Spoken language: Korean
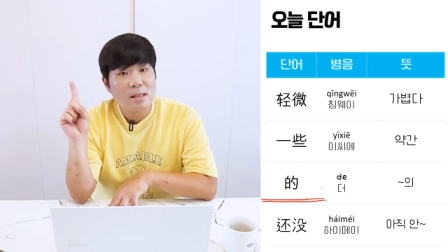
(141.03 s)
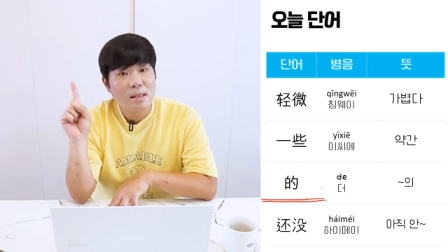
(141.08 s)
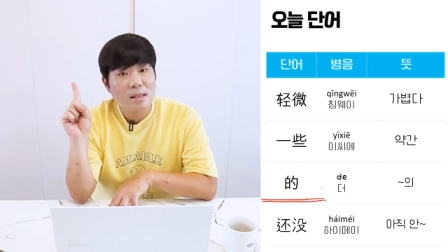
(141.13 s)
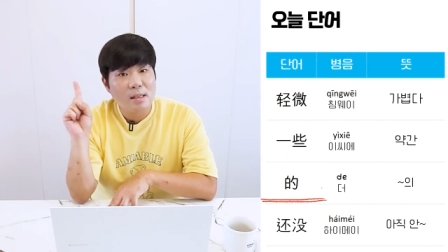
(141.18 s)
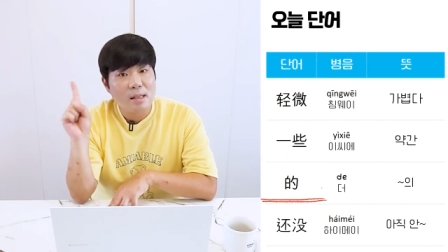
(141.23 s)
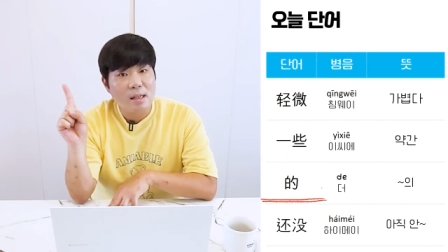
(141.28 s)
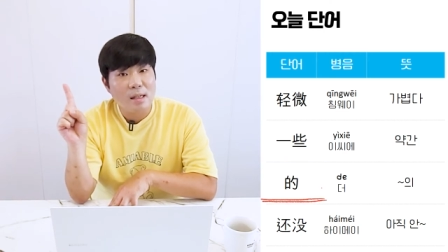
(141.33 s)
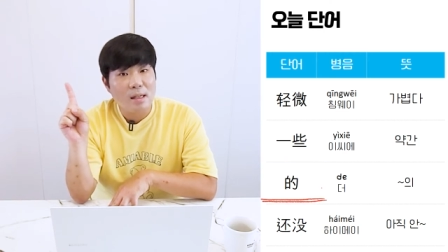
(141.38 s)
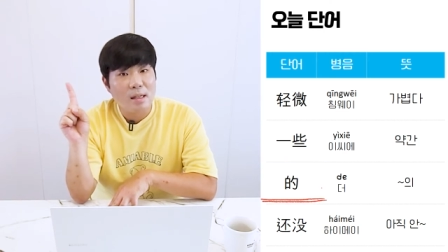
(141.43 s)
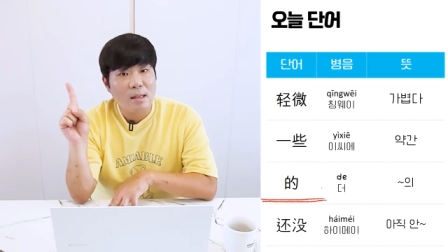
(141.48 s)

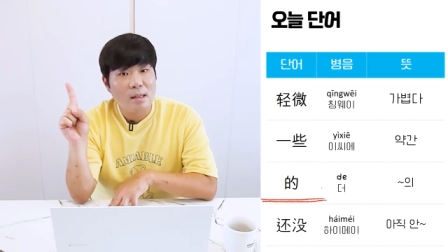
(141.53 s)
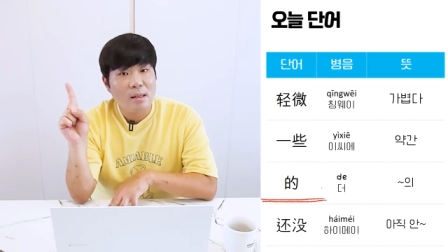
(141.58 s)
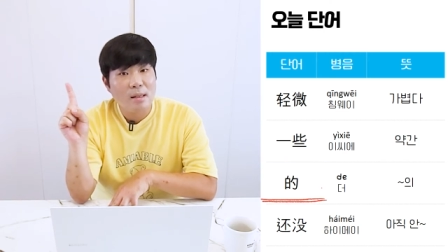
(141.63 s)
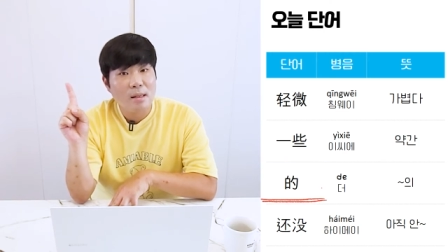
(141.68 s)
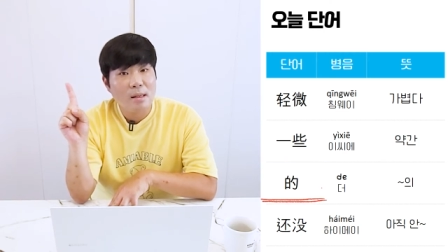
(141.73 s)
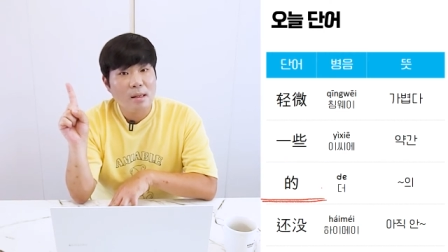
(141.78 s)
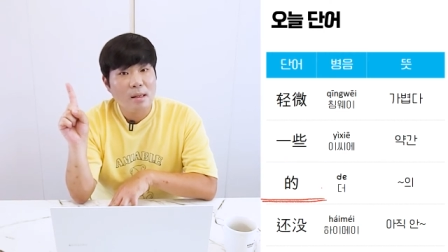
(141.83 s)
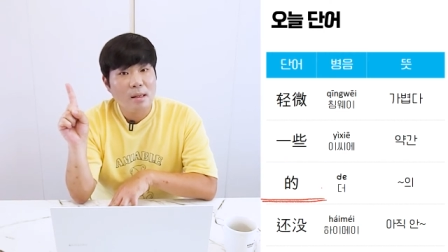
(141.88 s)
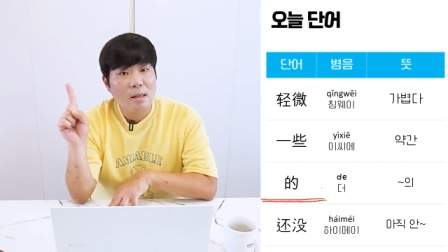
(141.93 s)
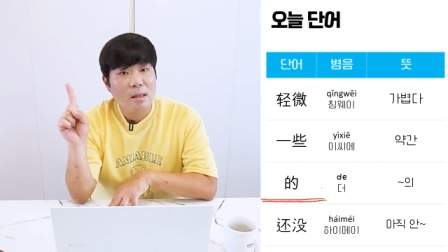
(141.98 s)
뜨뜨
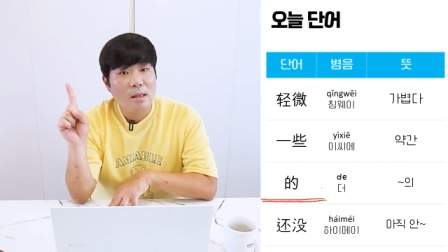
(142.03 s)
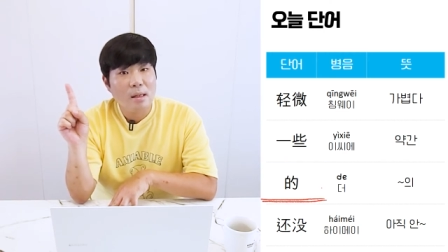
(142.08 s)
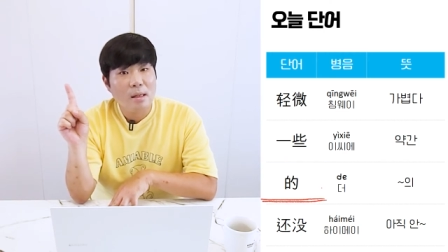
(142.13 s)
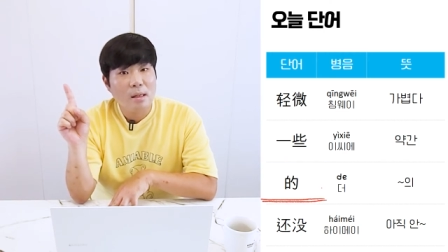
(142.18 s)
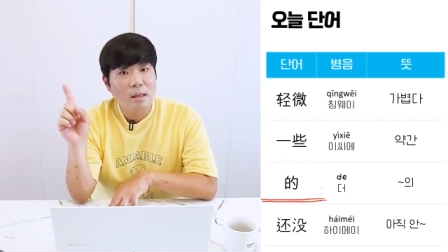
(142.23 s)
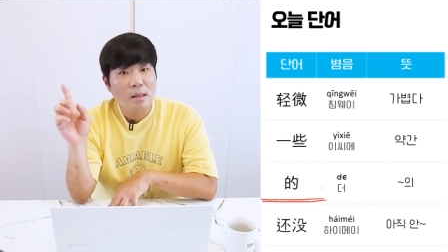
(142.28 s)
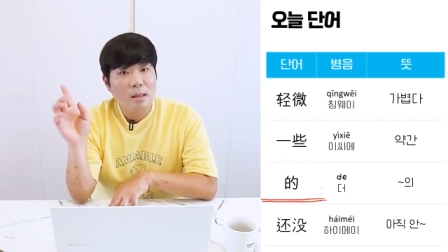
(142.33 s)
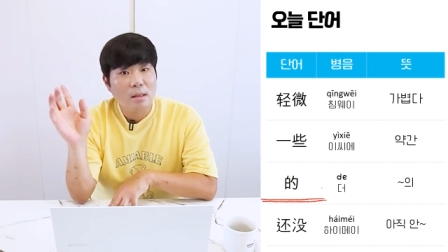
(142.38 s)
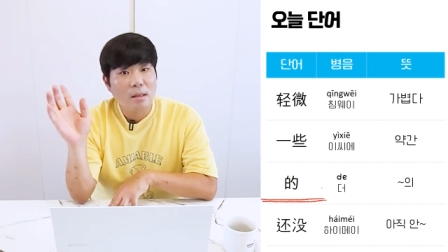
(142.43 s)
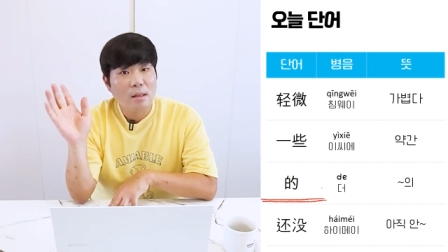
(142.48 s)

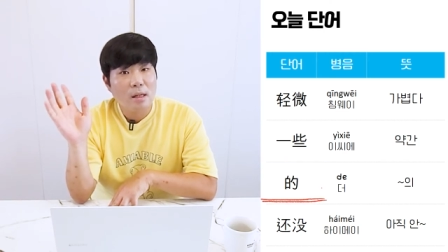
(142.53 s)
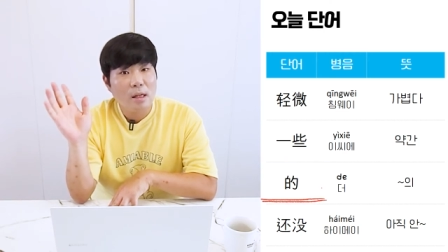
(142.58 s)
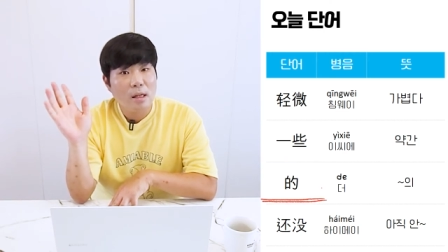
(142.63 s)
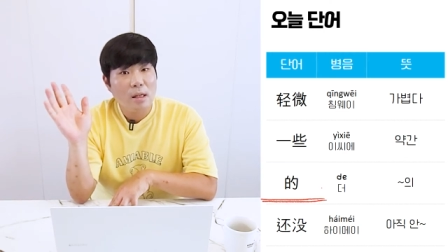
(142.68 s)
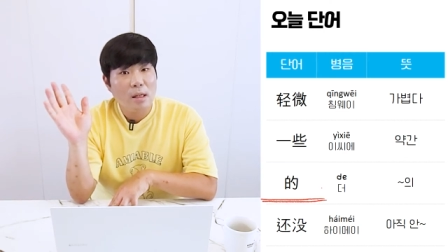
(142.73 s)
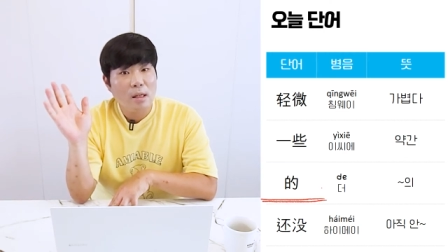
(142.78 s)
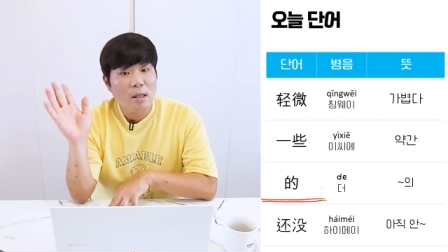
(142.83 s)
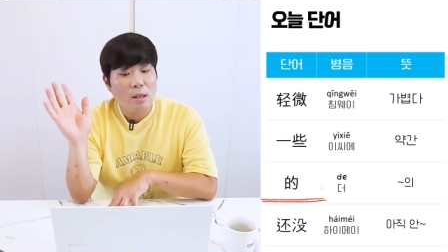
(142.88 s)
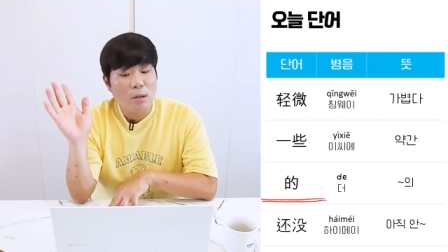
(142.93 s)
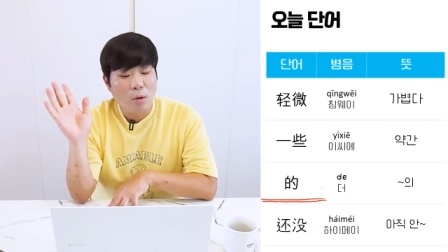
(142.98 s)

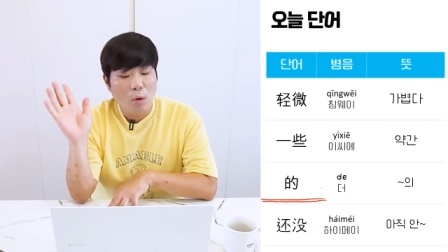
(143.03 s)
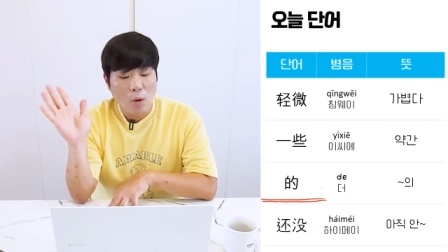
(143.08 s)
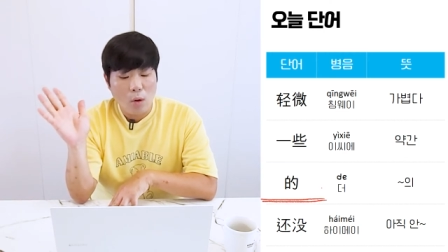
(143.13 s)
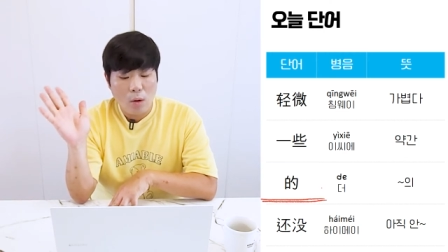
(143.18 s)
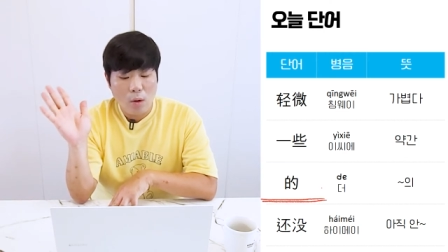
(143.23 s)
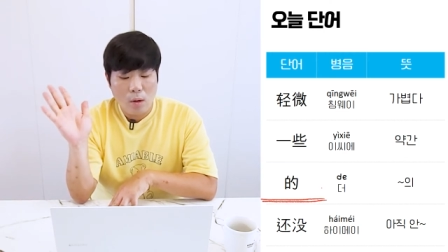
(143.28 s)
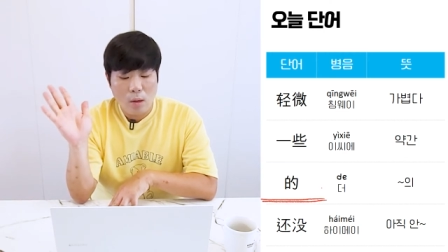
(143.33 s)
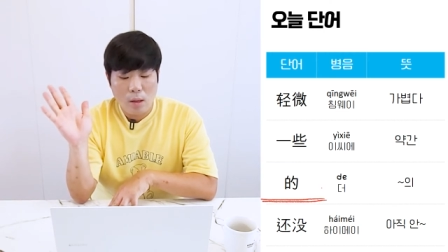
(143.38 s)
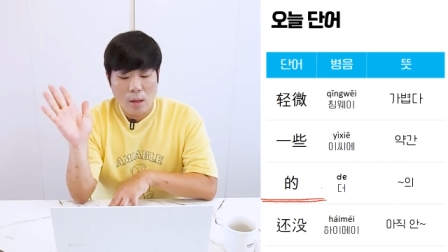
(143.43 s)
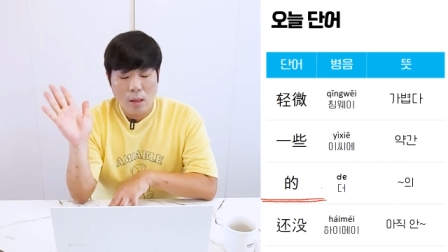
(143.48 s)

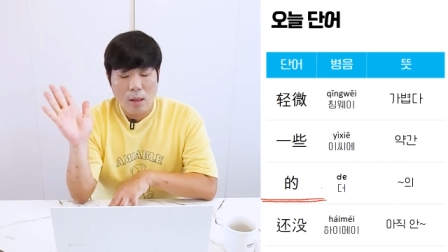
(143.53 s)
그리고